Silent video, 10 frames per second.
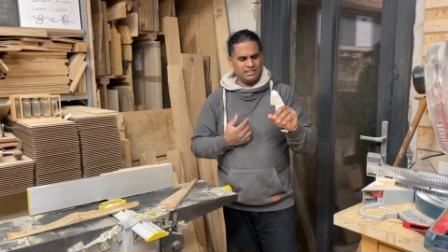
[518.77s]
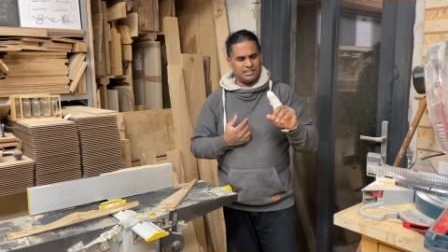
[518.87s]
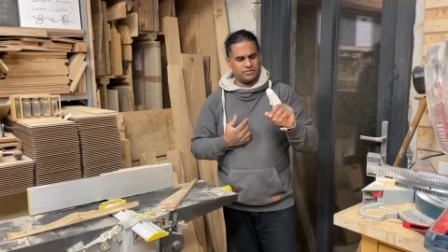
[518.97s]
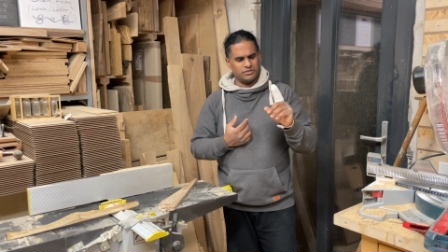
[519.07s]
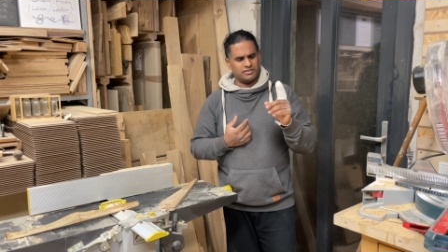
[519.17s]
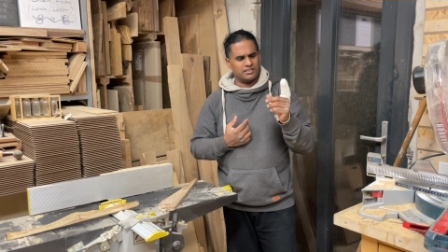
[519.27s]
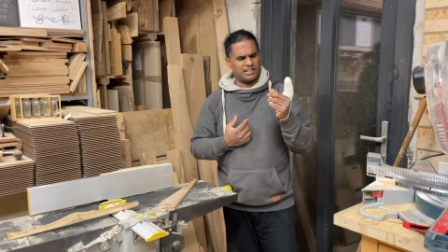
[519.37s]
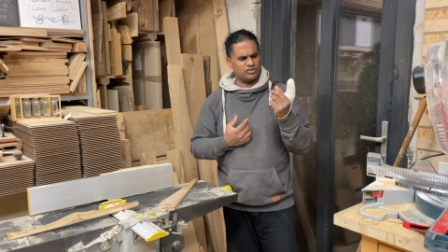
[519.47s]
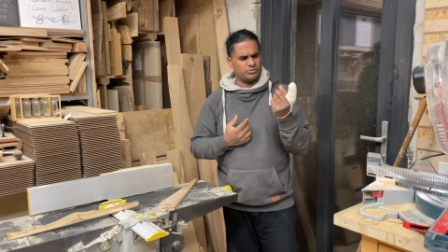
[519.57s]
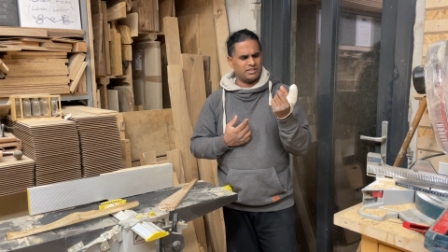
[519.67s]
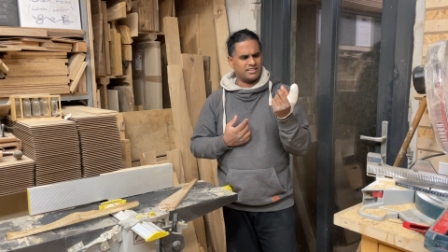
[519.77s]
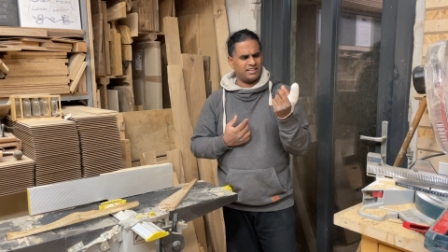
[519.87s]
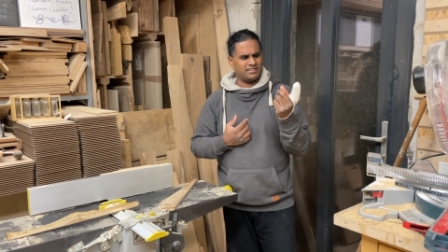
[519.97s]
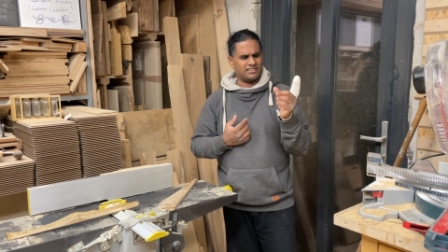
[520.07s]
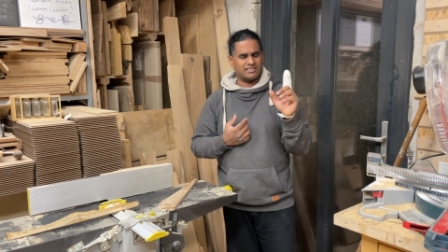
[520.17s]
ansonsten kann es schon mal
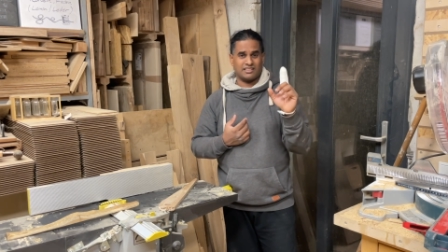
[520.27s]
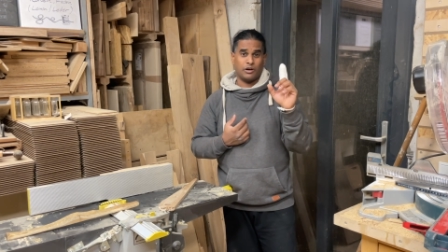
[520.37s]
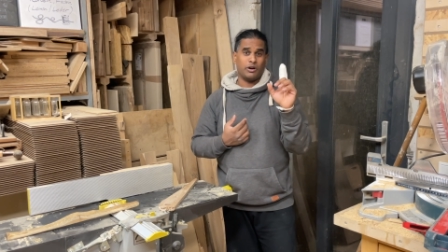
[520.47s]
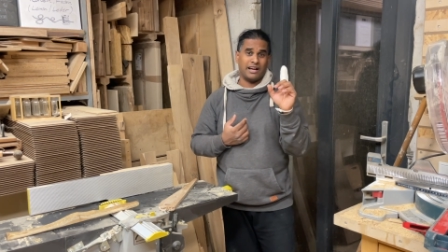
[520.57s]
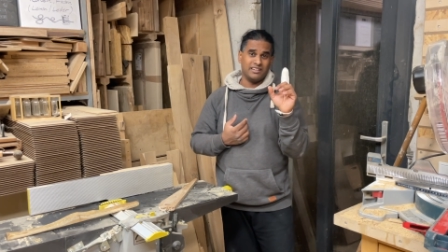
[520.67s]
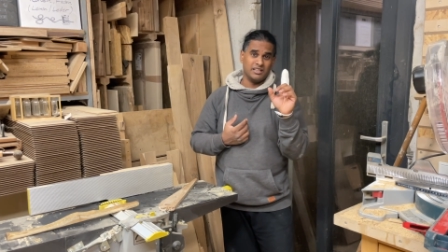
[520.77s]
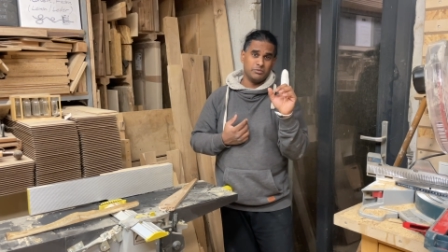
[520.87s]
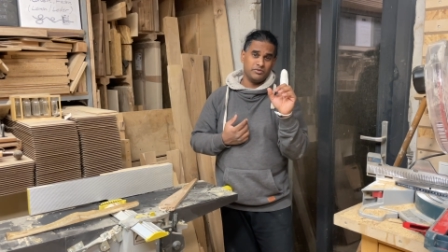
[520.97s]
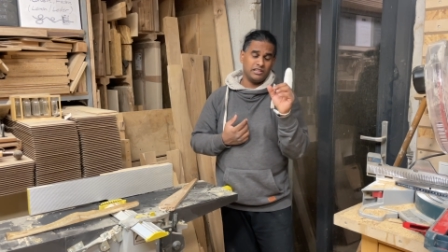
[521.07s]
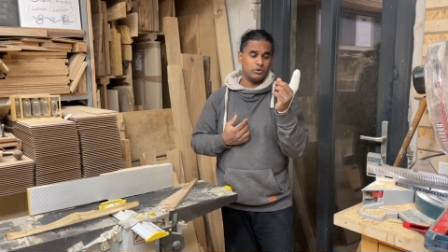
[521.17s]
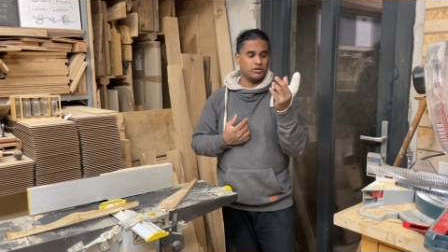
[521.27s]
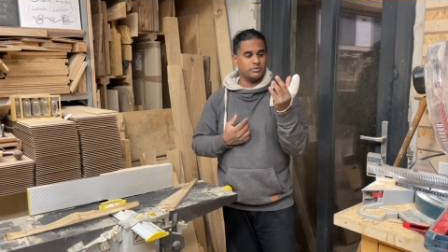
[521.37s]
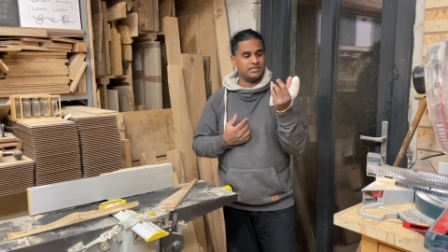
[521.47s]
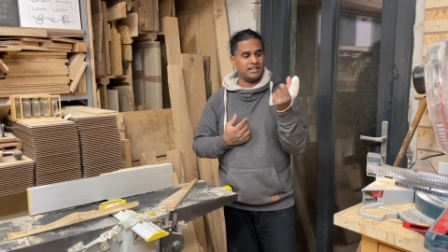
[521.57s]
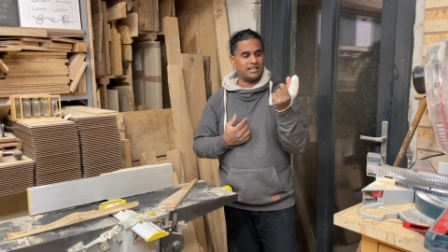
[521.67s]
sein, dass auch andere Bewegungen mit der